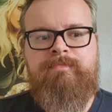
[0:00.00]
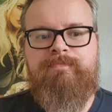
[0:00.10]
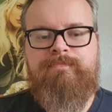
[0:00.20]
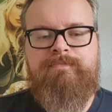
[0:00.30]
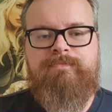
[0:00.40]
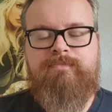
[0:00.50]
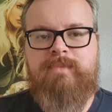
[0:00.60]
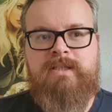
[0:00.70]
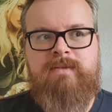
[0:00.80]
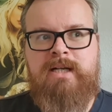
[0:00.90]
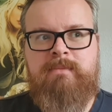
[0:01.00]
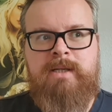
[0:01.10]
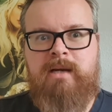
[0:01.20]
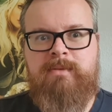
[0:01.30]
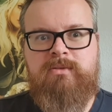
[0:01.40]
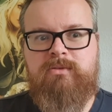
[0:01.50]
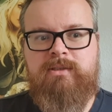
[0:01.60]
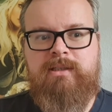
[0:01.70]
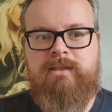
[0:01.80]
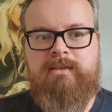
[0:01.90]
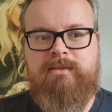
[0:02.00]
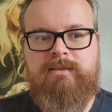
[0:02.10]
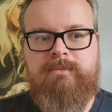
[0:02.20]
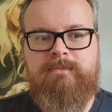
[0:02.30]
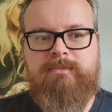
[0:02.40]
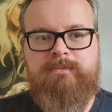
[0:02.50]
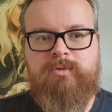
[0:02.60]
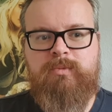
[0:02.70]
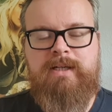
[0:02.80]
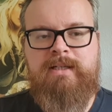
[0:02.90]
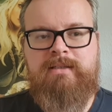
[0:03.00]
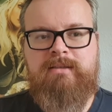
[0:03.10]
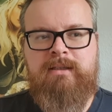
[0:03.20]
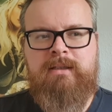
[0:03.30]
Hm, das war halt mein absoluter ähm, Superheld.